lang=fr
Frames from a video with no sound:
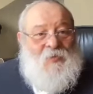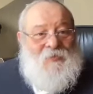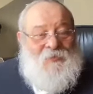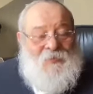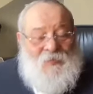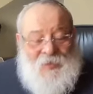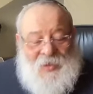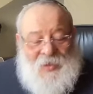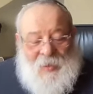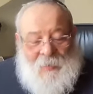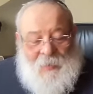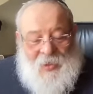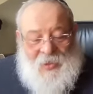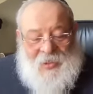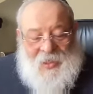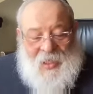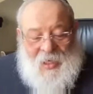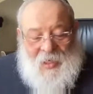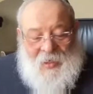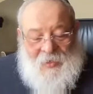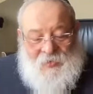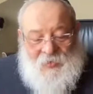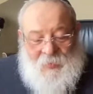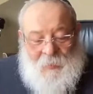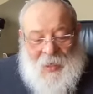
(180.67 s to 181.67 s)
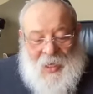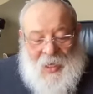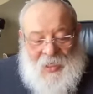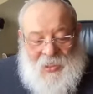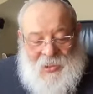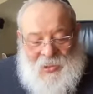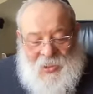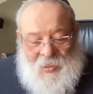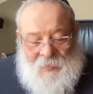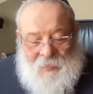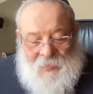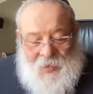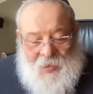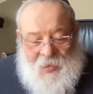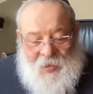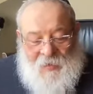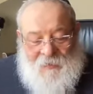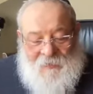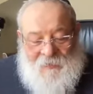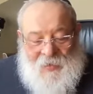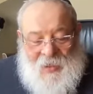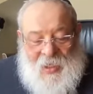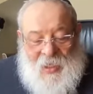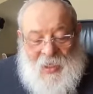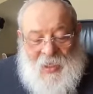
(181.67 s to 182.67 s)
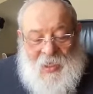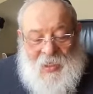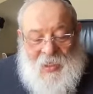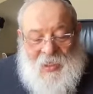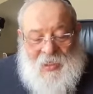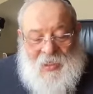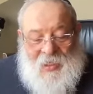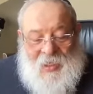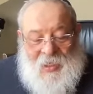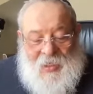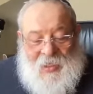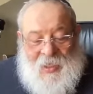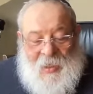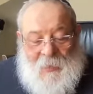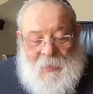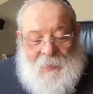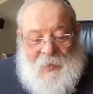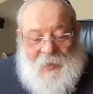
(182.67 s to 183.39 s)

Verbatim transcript: fondamentales du Baal Shem Tov qui est un,